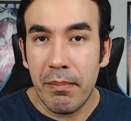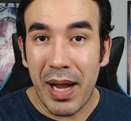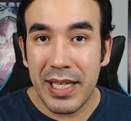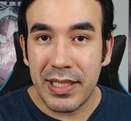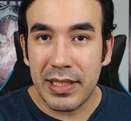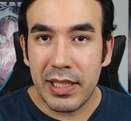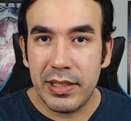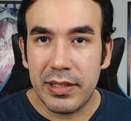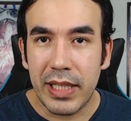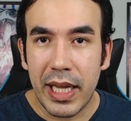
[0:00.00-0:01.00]
mais
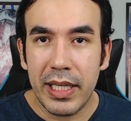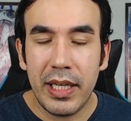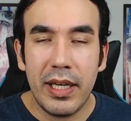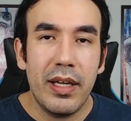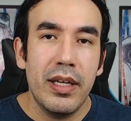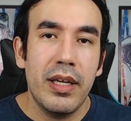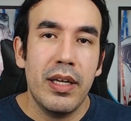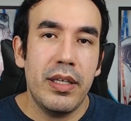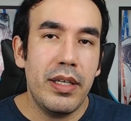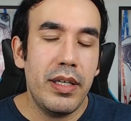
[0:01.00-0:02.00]
análise técnica
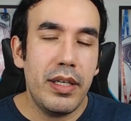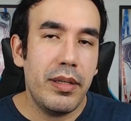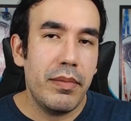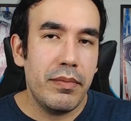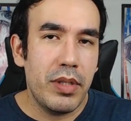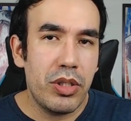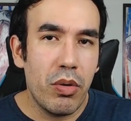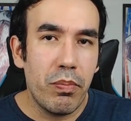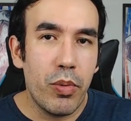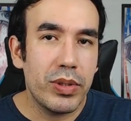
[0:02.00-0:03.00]
e
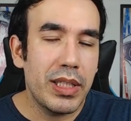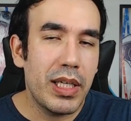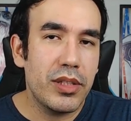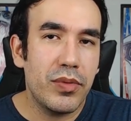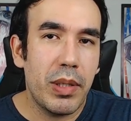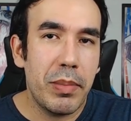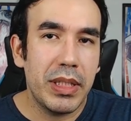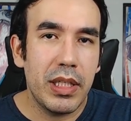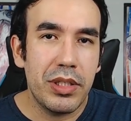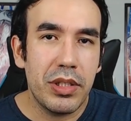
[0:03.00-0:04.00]
deixei um pouco de análise
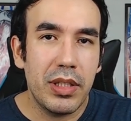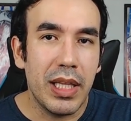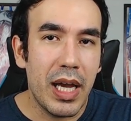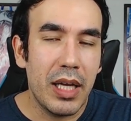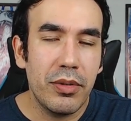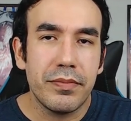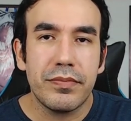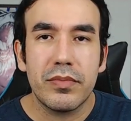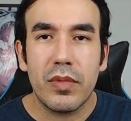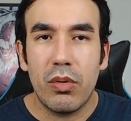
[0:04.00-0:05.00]
fundamentalista de
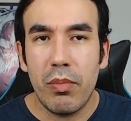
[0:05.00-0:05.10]
lado,